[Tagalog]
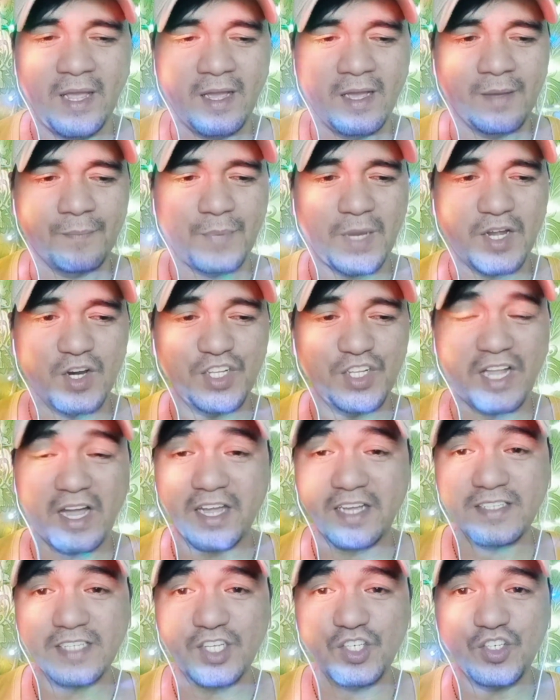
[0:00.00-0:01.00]
Pero
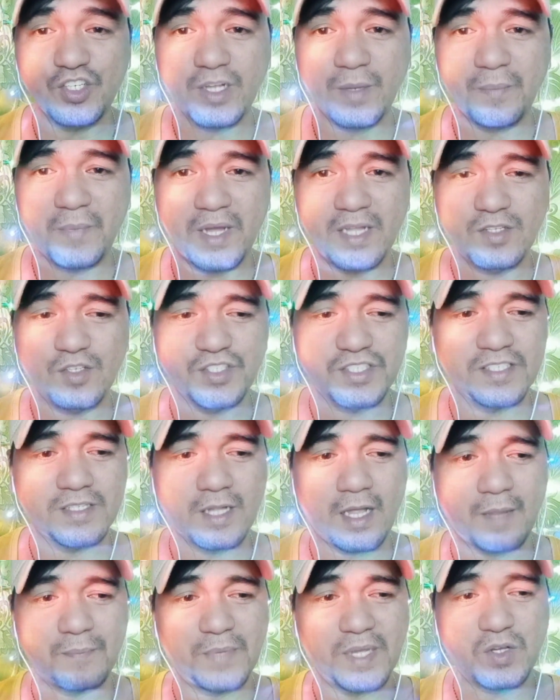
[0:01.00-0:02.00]
nakita niyo naman yung
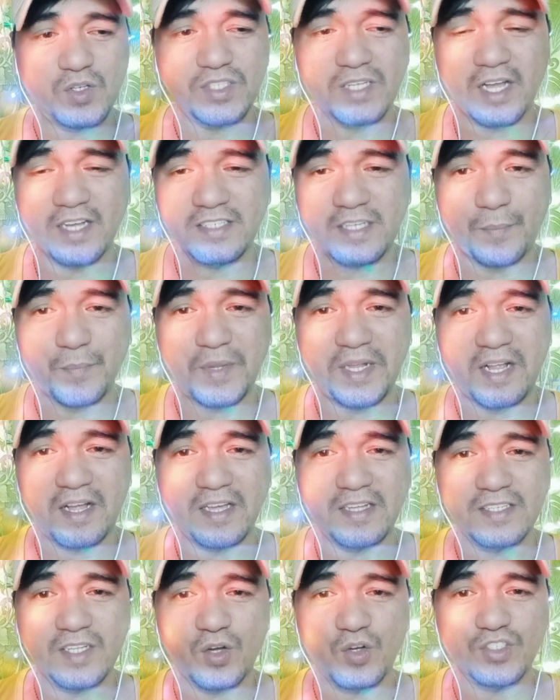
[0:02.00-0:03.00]
sinabi ko sa kanya,
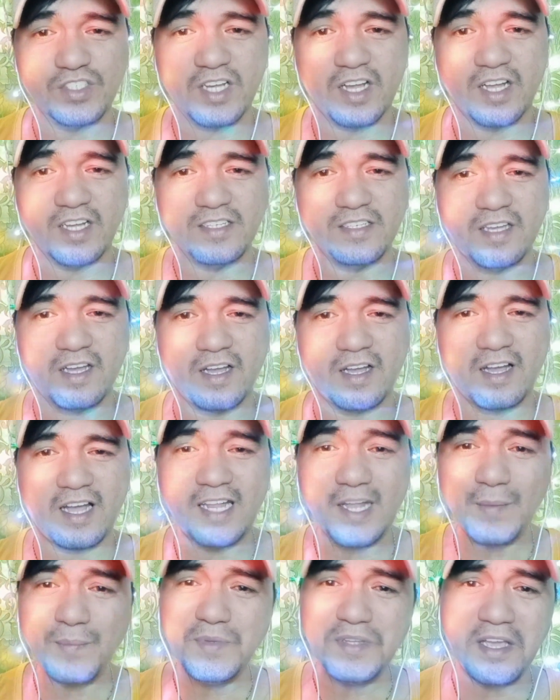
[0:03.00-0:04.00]
pinakita ko sa kanya.
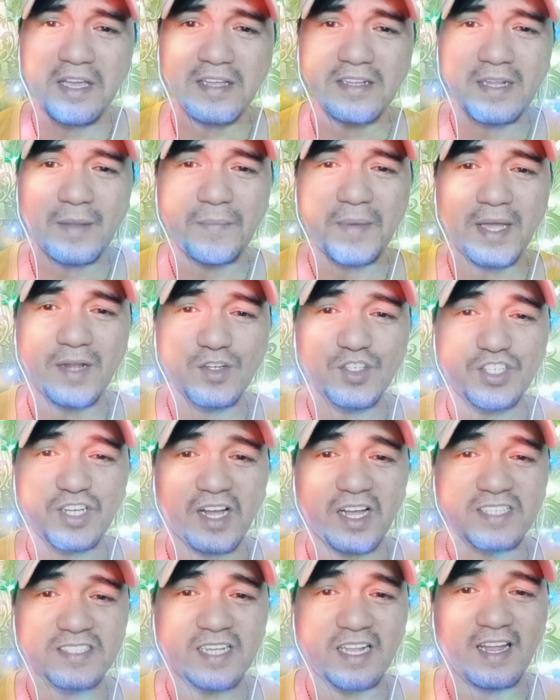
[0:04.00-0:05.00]
Alam niya eh na meron siyang
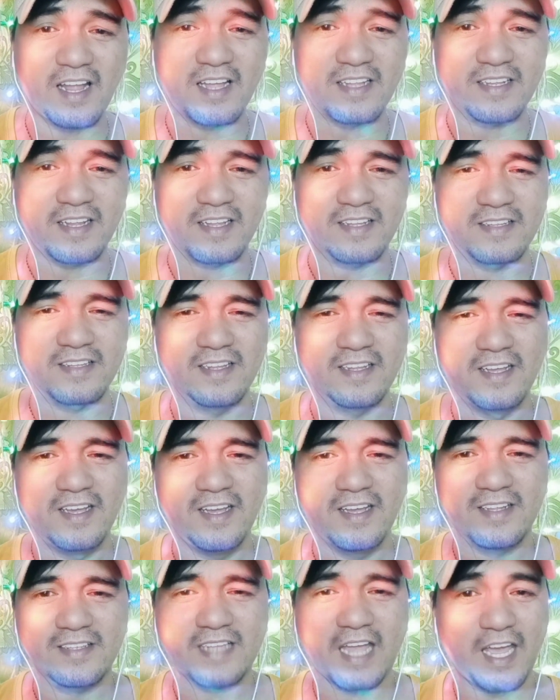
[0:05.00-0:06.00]
kasalanan.
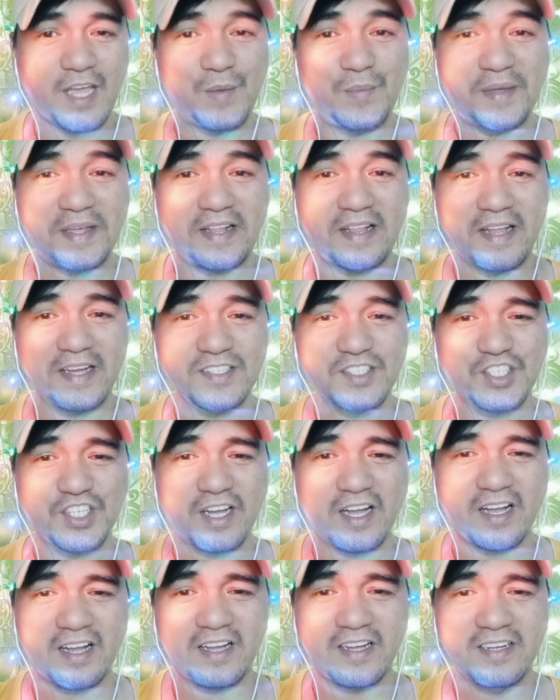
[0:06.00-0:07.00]
Tahimik lang
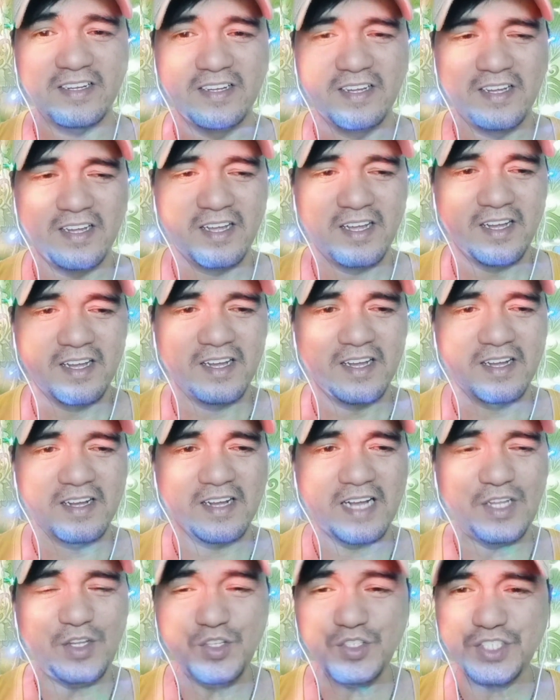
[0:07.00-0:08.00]
siya,
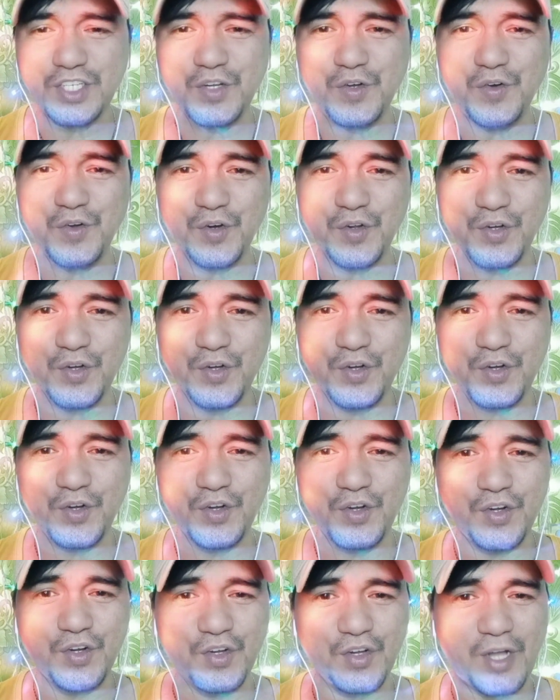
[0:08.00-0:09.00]
Ganun siguro
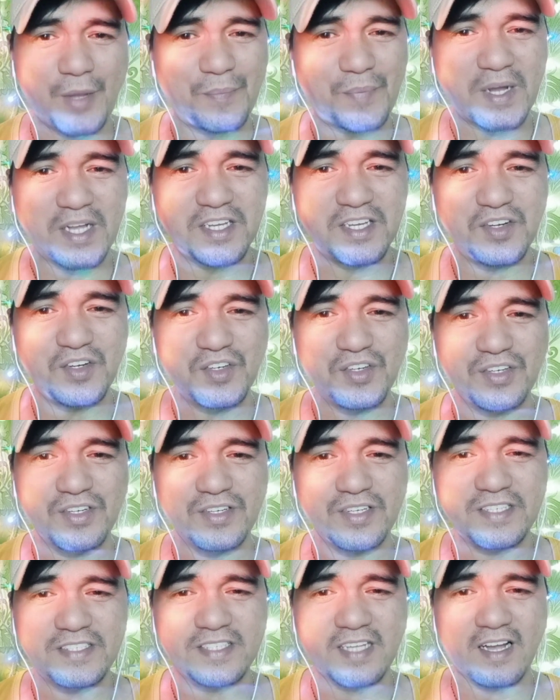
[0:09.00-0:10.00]
kapag yung
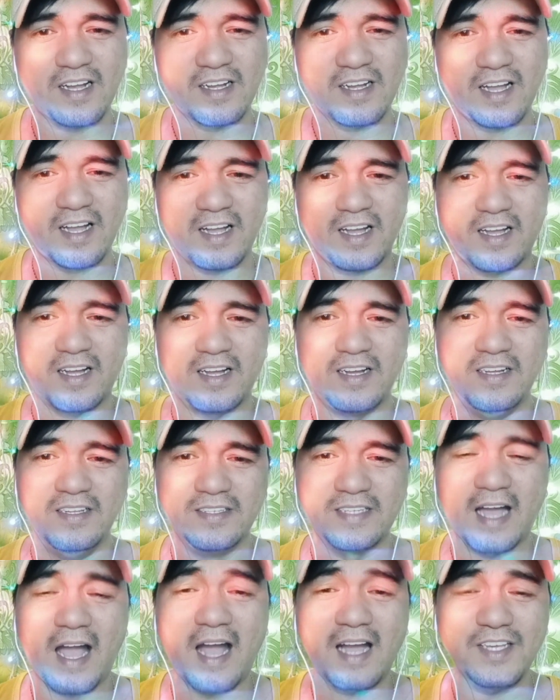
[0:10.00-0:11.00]
isang uh,
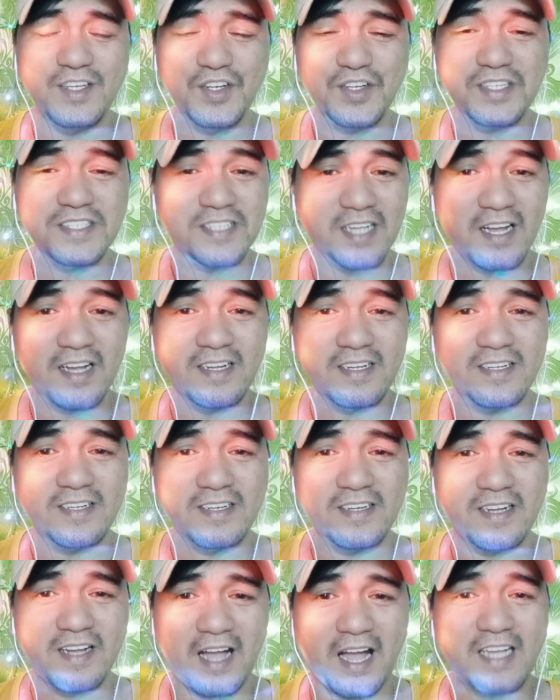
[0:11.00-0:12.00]
naka, yung isang
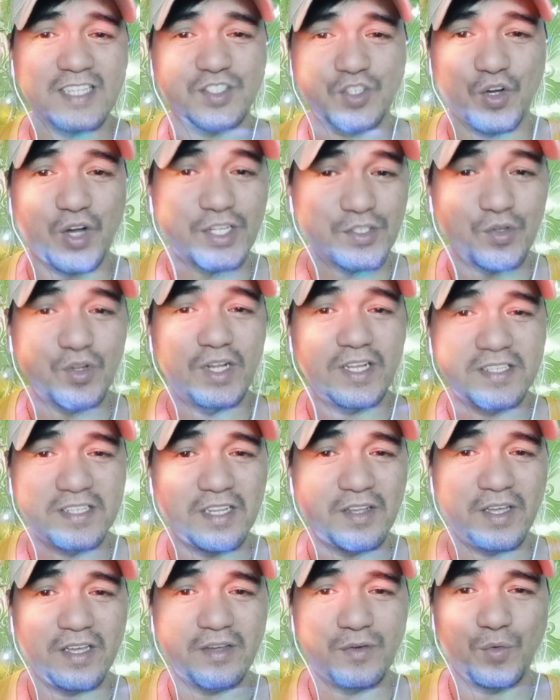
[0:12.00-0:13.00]
aso katulad
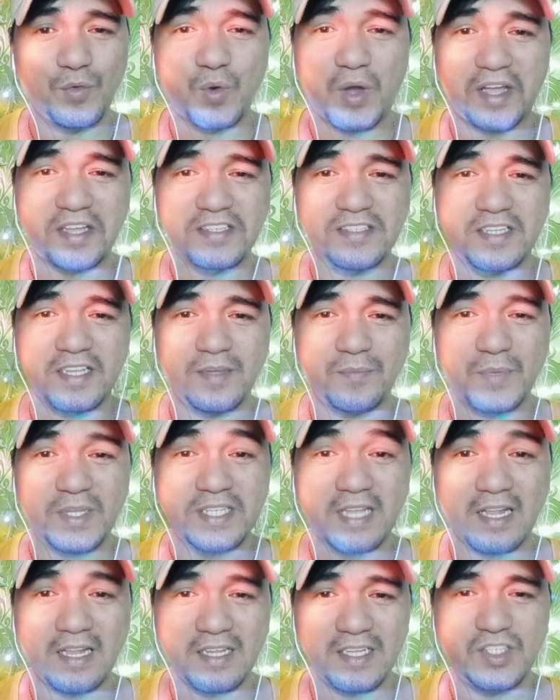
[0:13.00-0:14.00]
ni YT
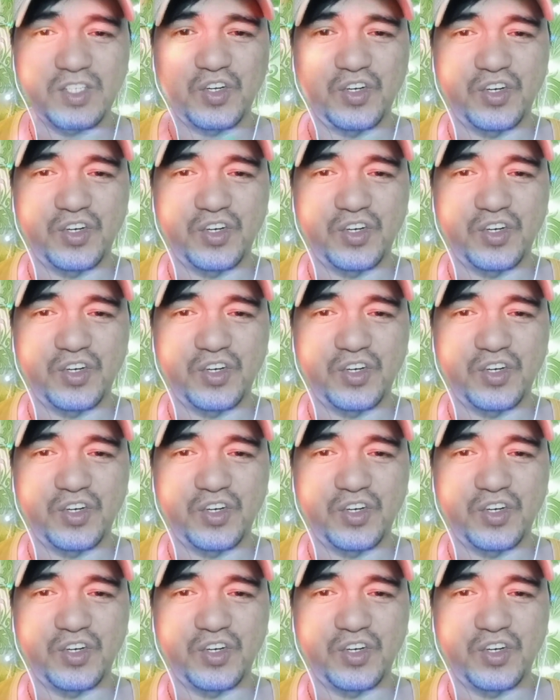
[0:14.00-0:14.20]
Matalino